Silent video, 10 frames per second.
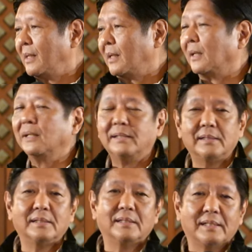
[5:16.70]

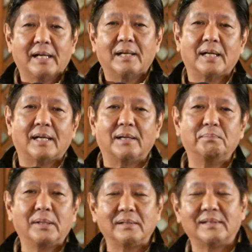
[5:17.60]
Eh,
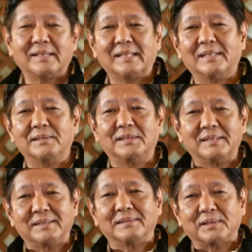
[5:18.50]
habang
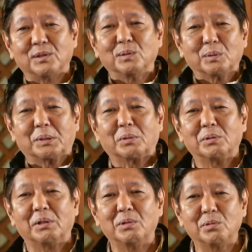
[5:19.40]
uh, nanonood ako
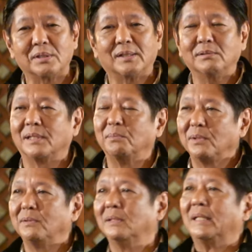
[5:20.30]
na news, ako sabi
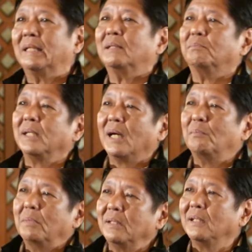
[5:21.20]
ko,
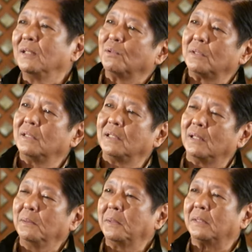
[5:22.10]
mayaman na ito si
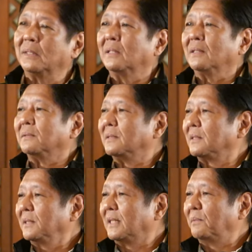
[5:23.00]
Kaloy. O
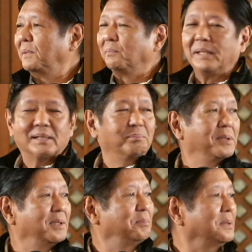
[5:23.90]
dyan, daming perang
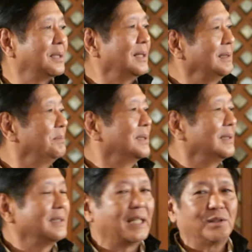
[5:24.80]
binibigay.
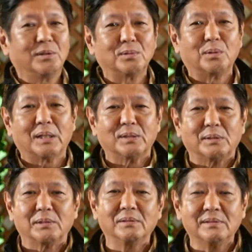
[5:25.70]
May, ko, ano
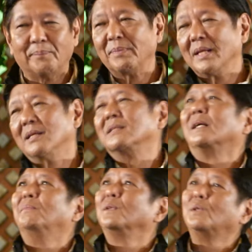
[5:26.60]
ito?
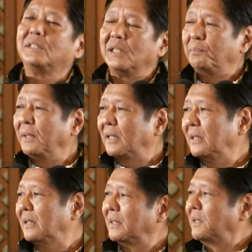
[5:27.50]
Sabi ko, isipin kayo
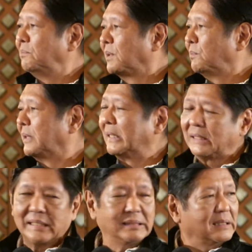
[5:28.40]
natin, magbigay
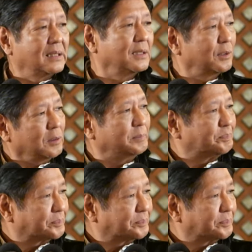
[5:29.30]
tayo ng ganito.